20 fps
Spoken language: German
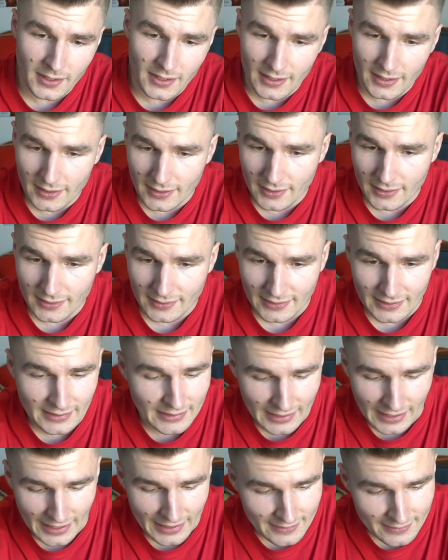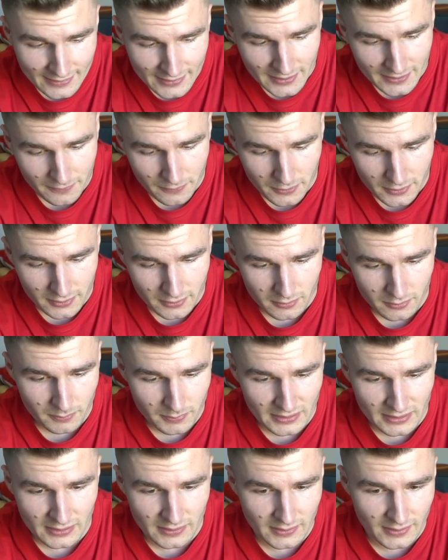äh, der einzige, wo ich so ein
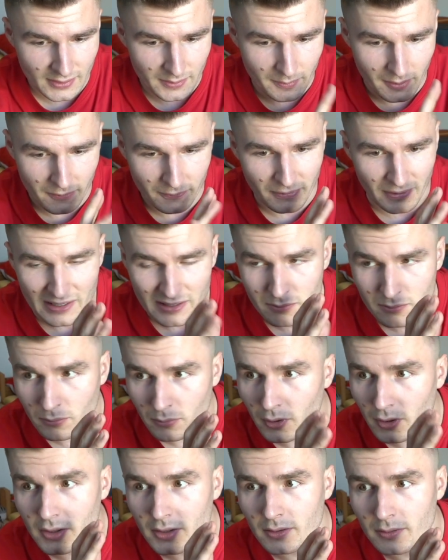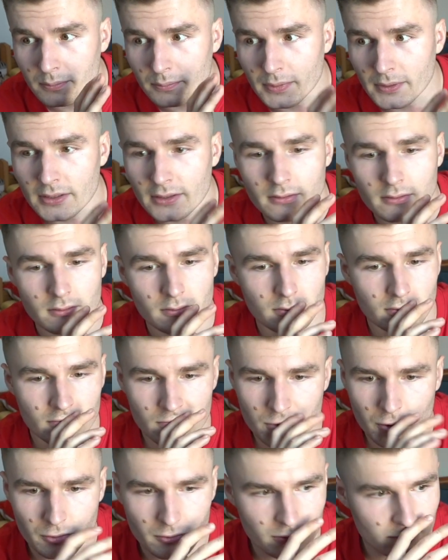bisschen sag mal, Fanboy bin,
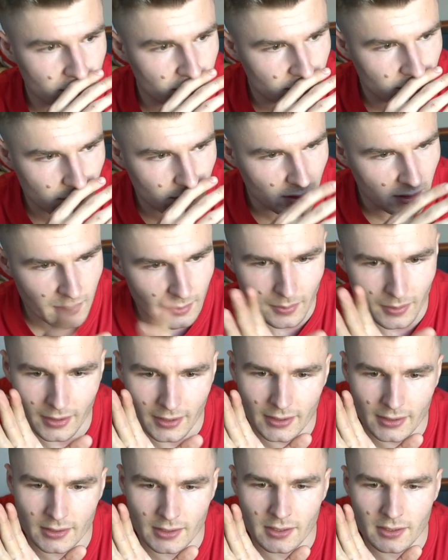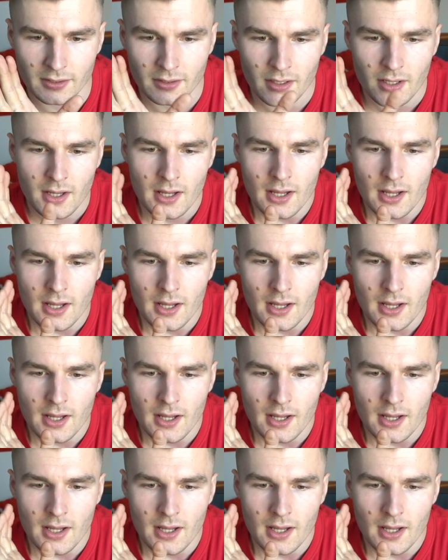schon immer eigentlich,